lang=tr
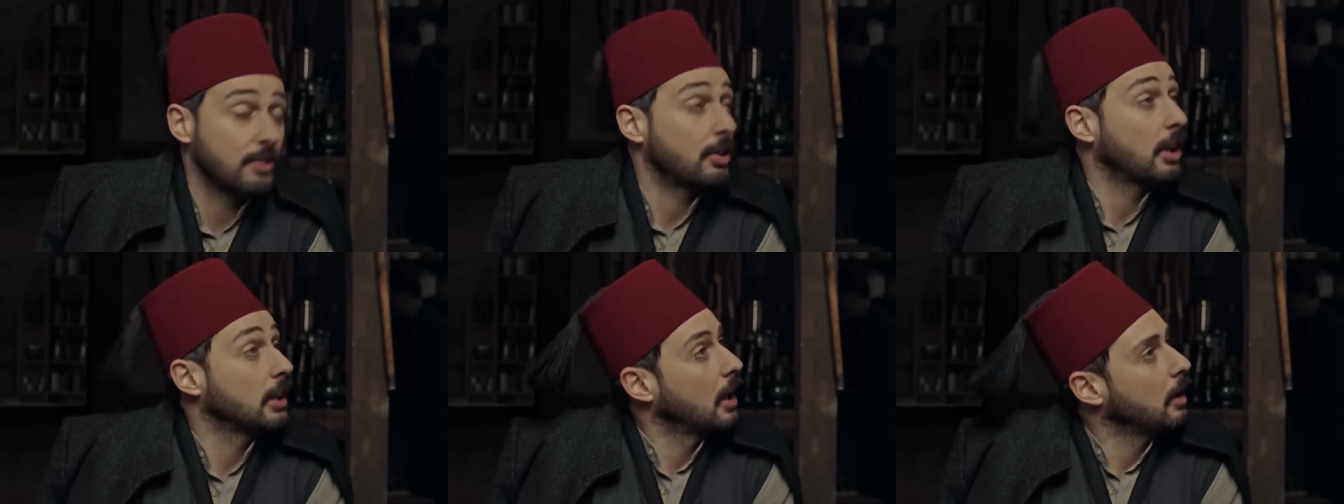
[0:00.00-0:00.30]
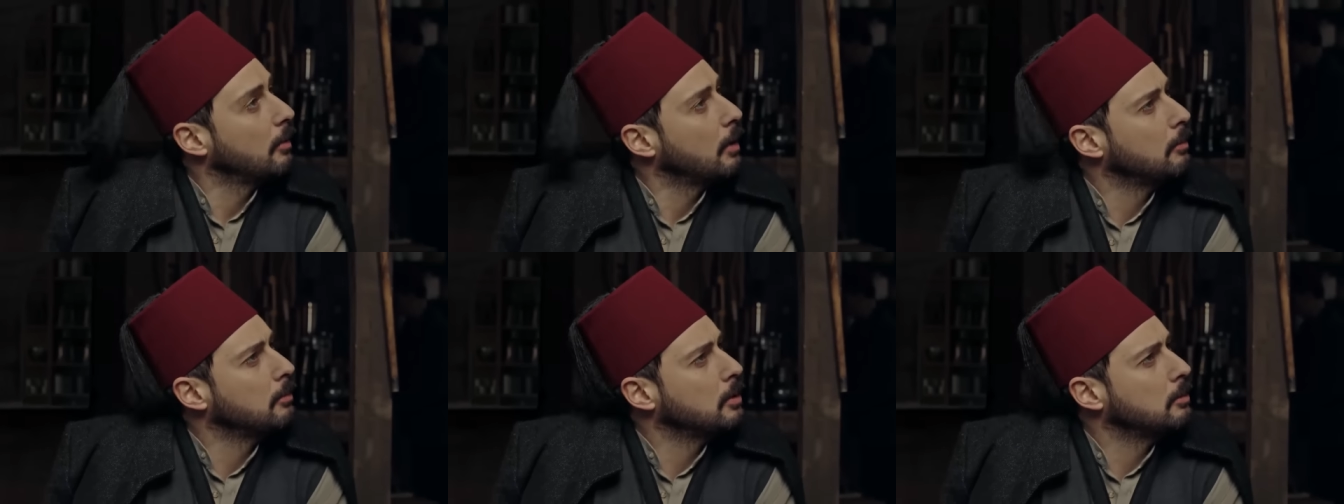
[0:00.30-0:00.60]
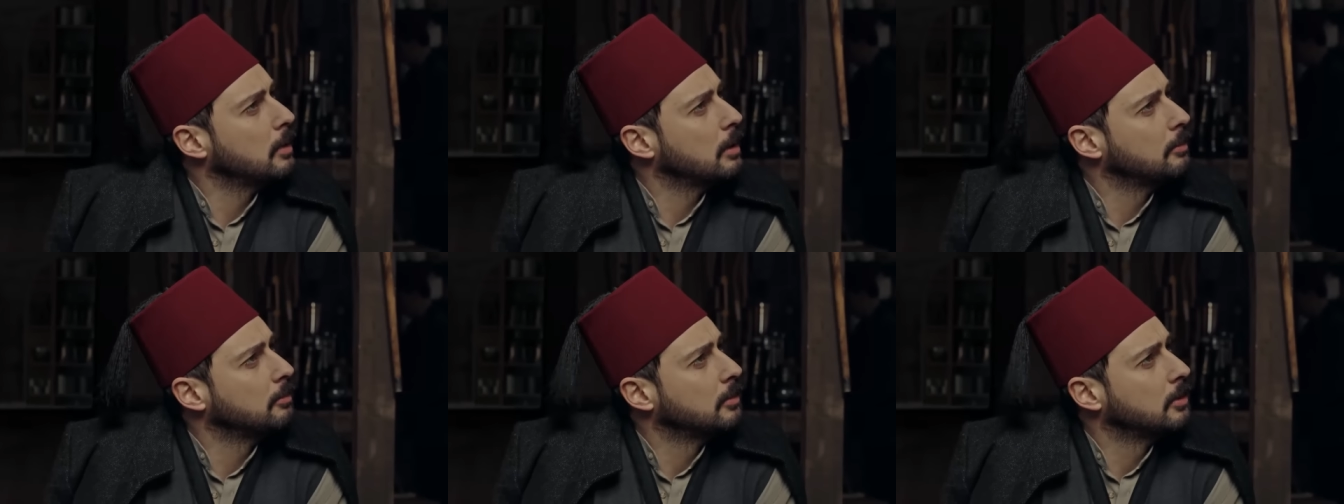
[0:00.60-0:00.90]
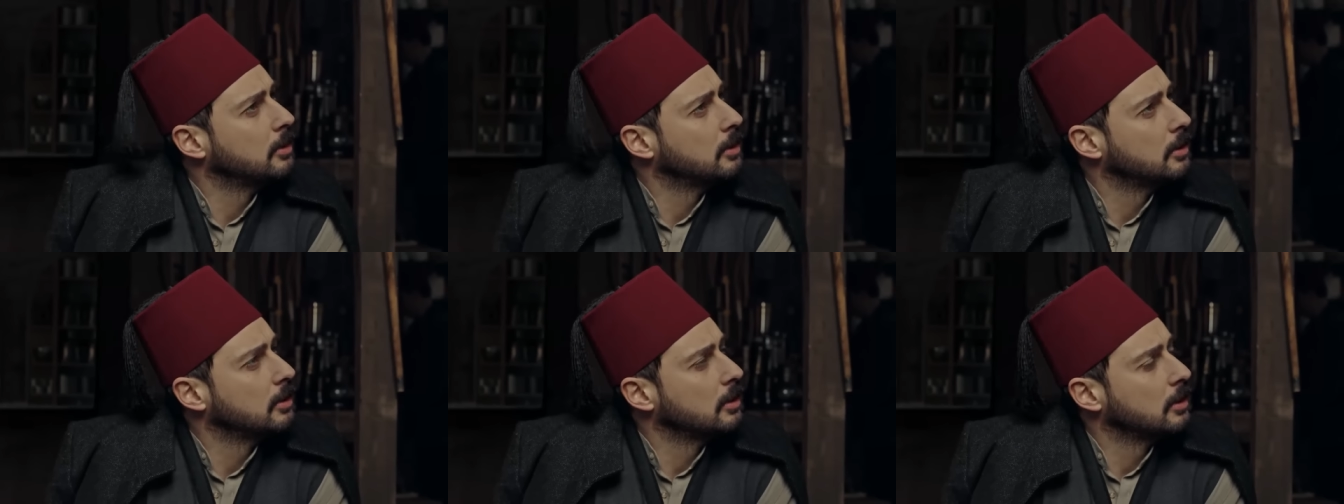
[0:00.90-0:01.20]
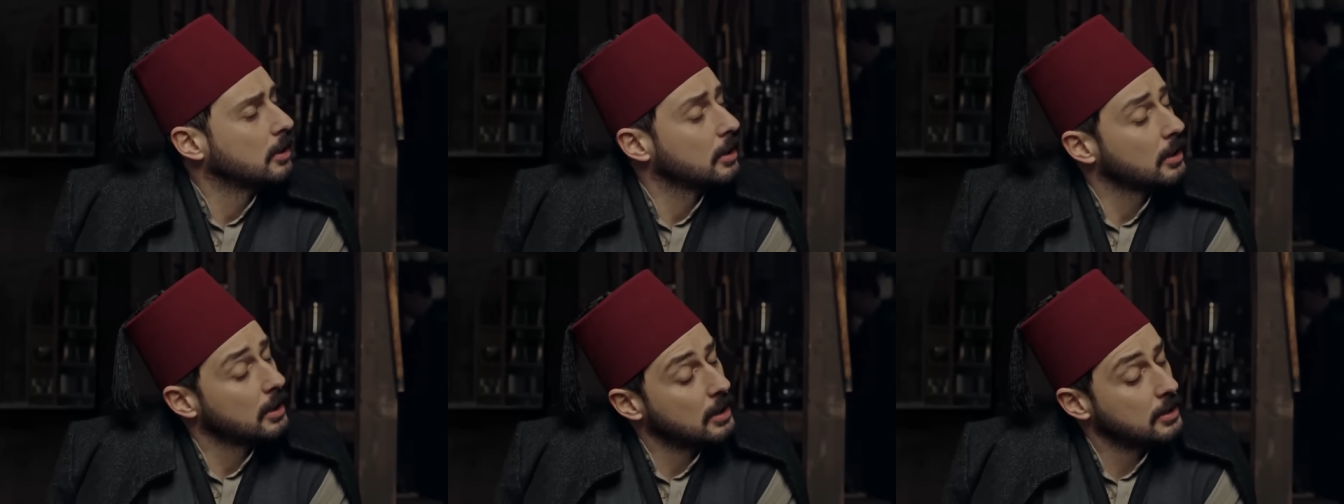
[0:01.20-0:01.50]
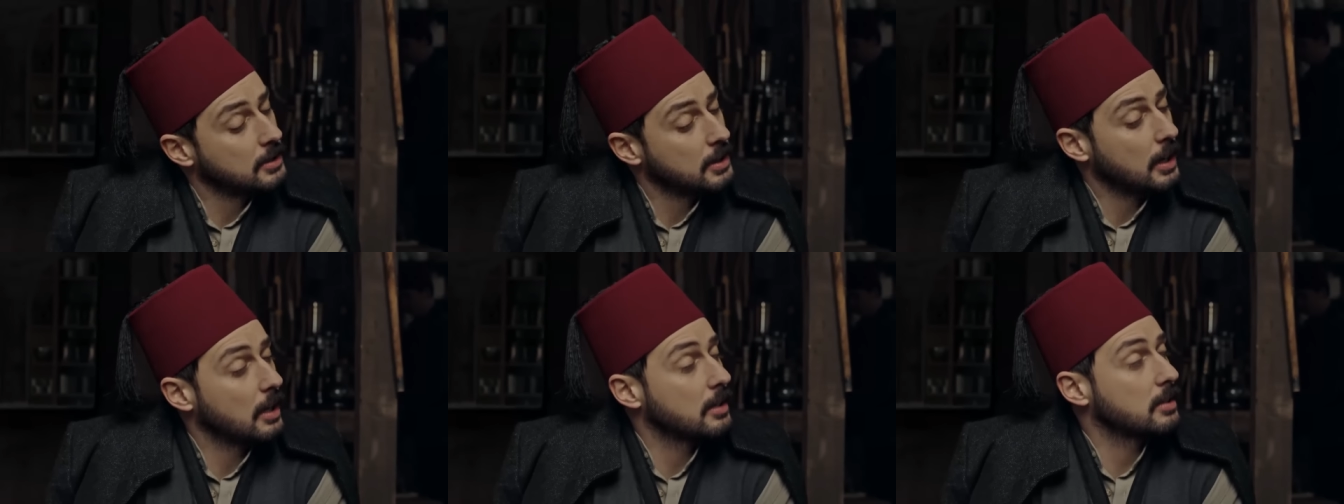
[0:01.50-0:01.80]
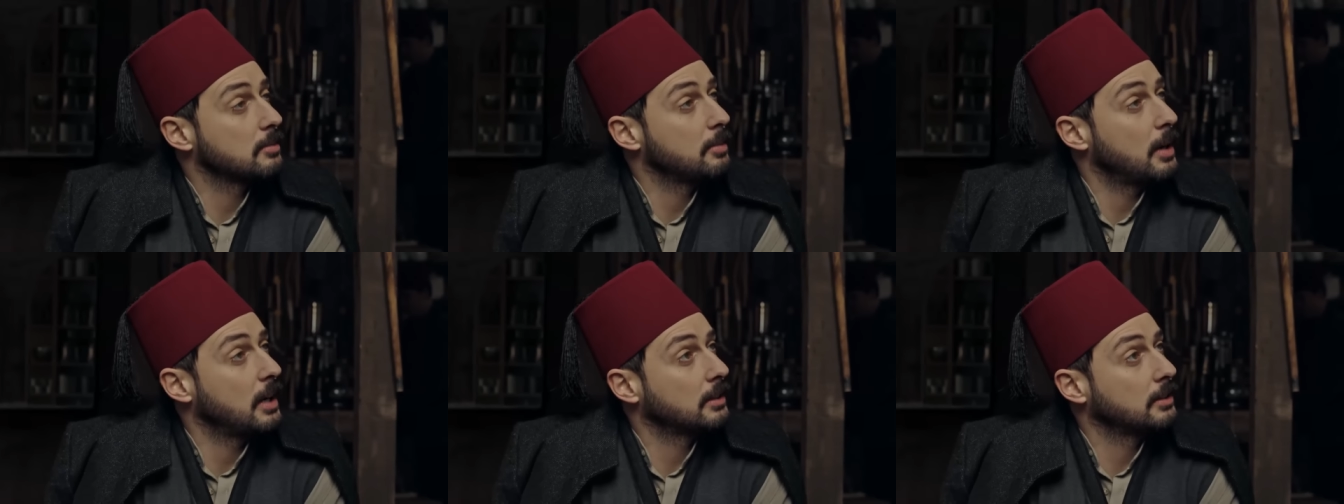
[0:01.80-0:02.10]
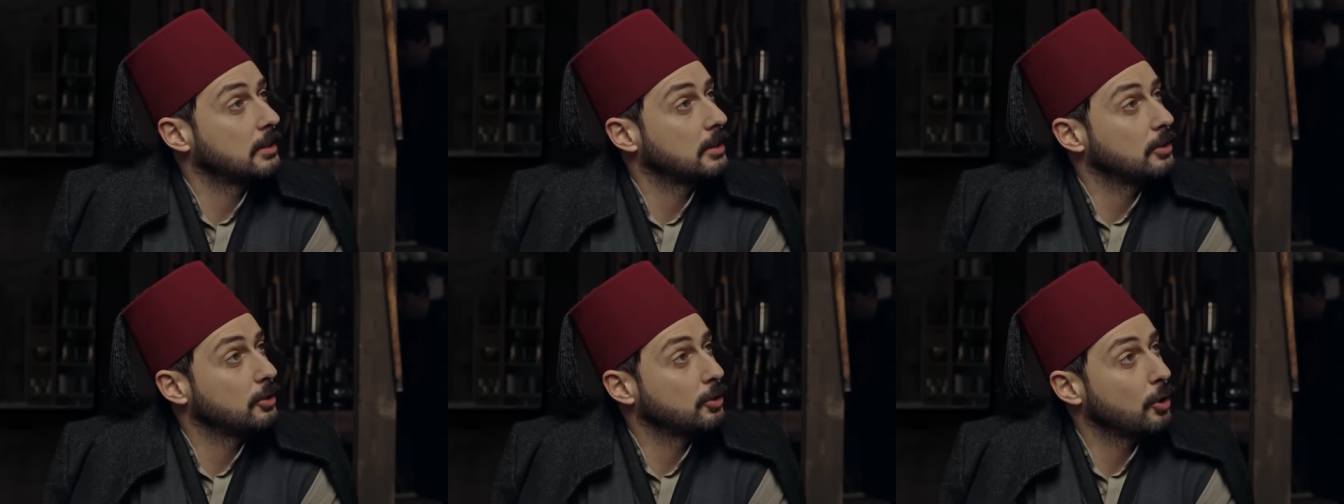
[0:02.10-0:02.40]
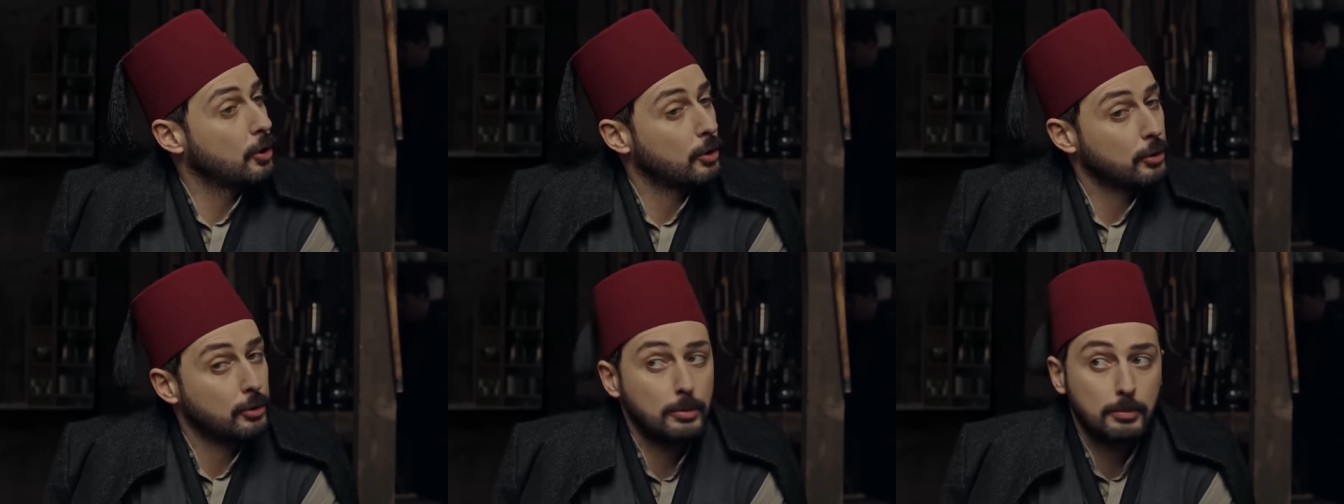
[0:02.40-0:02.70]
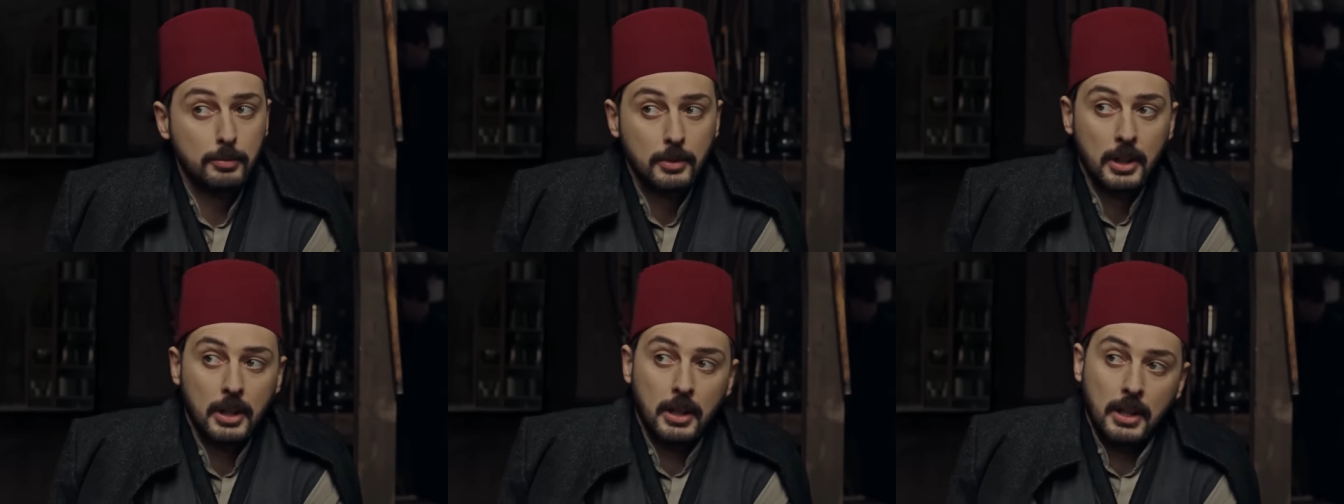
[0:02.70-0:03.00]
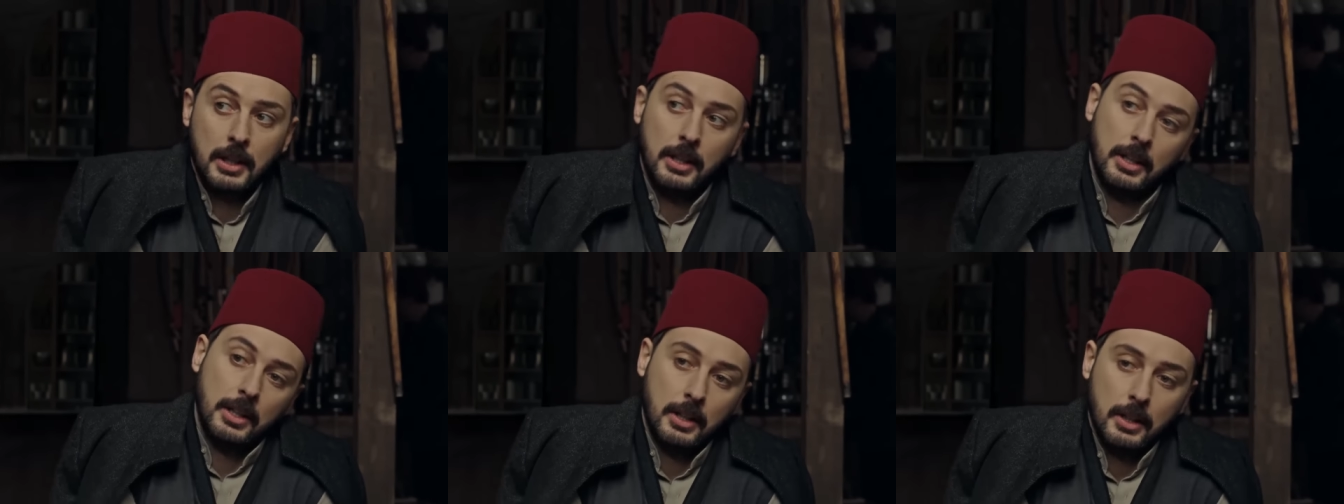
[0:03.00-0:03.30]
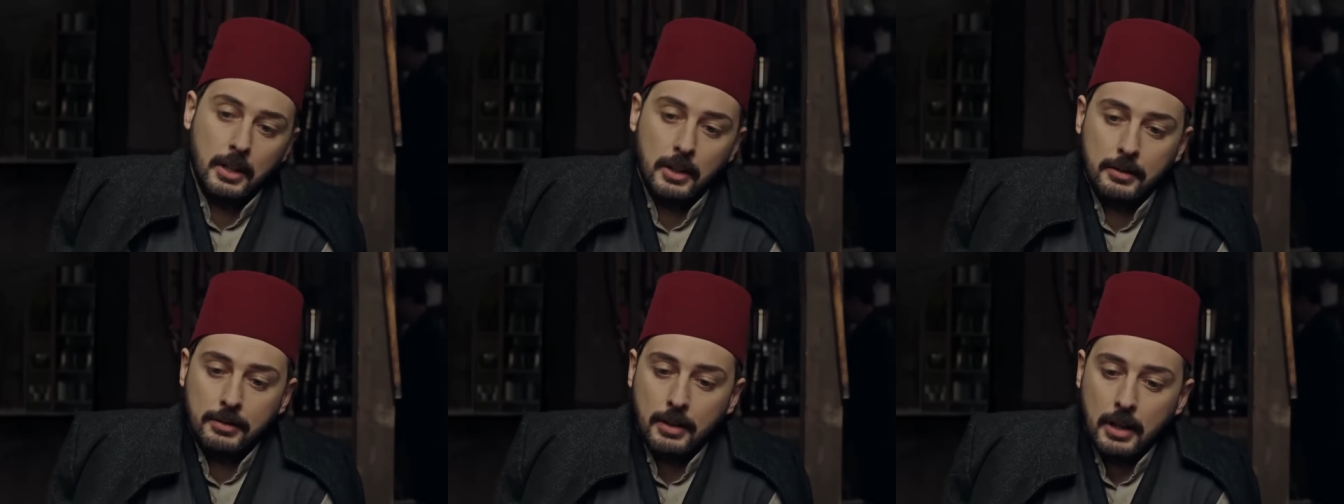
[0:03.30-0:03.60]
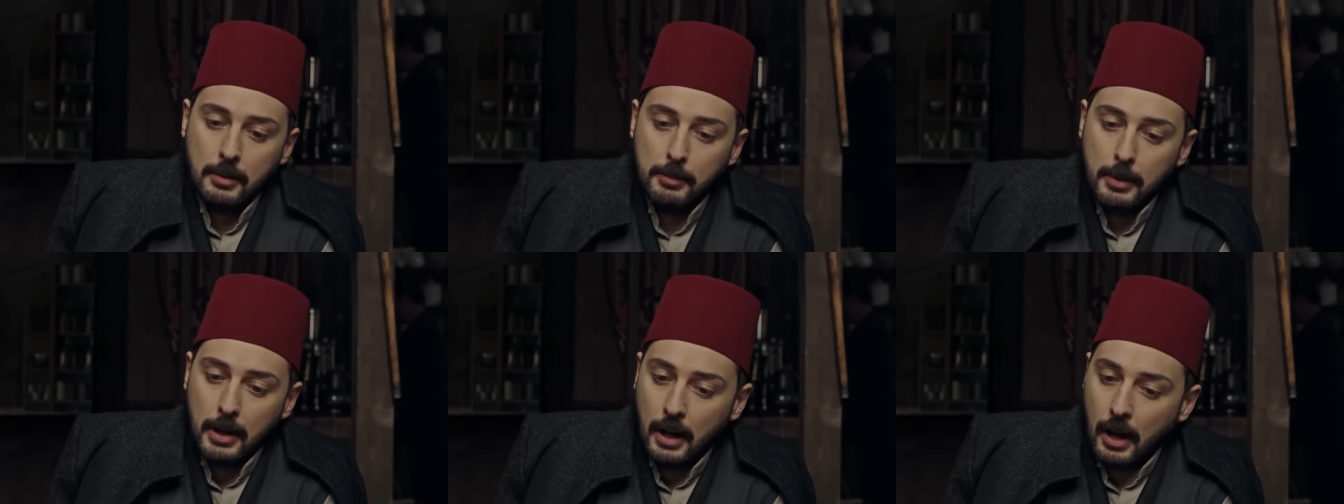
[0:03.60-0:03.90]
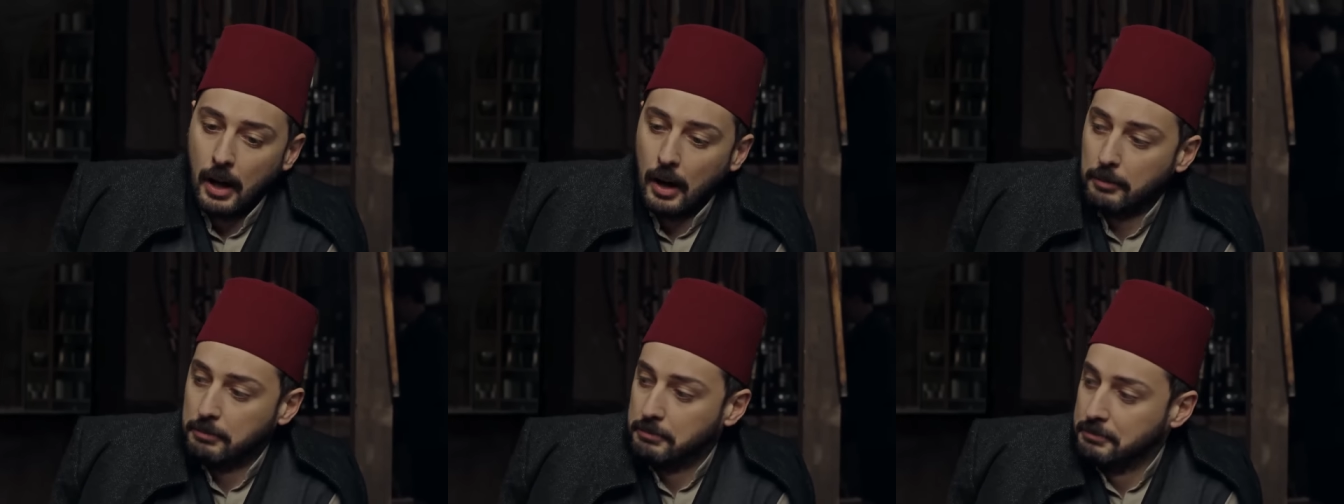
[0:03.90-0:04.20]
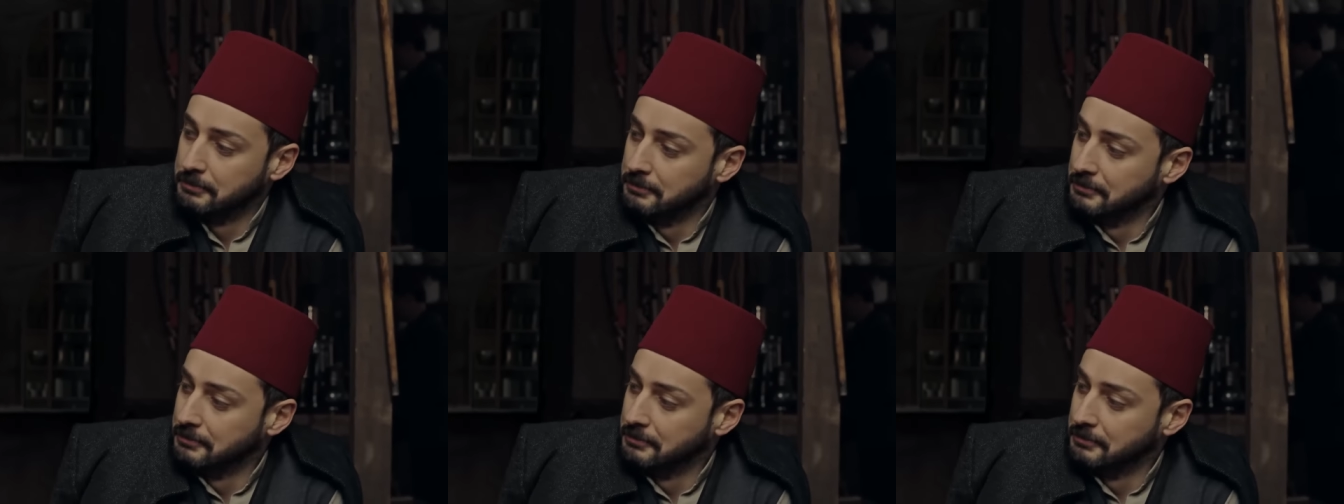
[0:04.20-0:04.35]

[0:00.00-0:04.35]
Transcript: Vallahi ben bilmem. Kıza nasıl baktığını gördüm. Ferman ağam.